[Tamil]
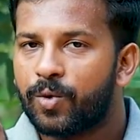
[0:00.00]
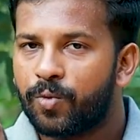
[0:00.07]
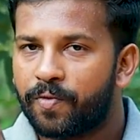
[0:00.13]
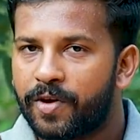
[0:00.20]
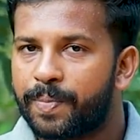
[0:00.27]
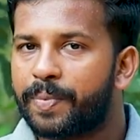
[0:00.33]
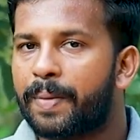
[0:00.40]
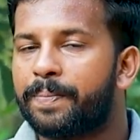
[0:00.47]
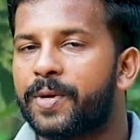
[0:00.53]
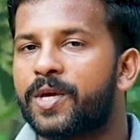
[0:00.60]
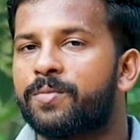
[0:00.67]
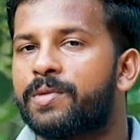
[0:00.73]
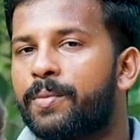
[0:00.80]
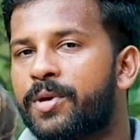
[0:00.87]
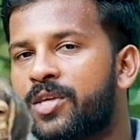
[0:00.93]
ஒவ்வொரு
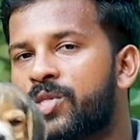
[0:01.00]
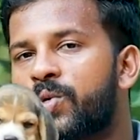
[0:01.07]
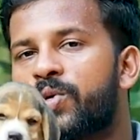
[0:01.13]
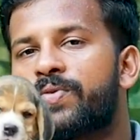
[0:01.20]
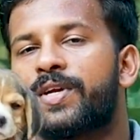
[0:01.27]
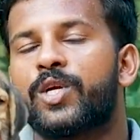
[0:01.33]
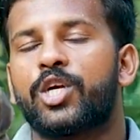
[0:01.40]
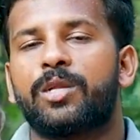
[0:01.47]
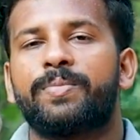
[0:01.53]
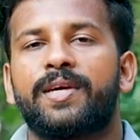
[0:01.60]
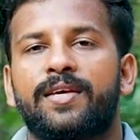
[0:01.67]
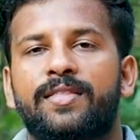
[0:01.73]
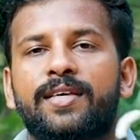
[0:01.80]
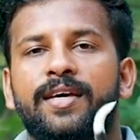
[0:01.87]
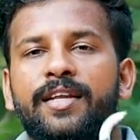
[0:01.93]
பப்பிக்கும் நம்ம எந்த ஒரு வீடியோலையுமே
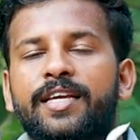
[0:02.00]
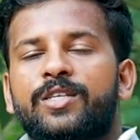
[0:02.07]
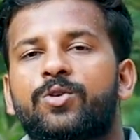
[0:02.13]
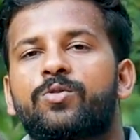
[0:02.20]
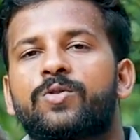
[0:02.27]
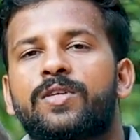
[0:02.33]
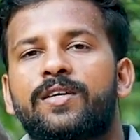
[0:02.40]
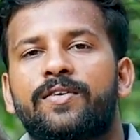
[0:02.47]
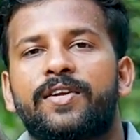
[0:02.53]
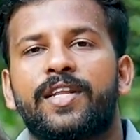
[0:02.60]
இதுதான் ரேஷியோஸ்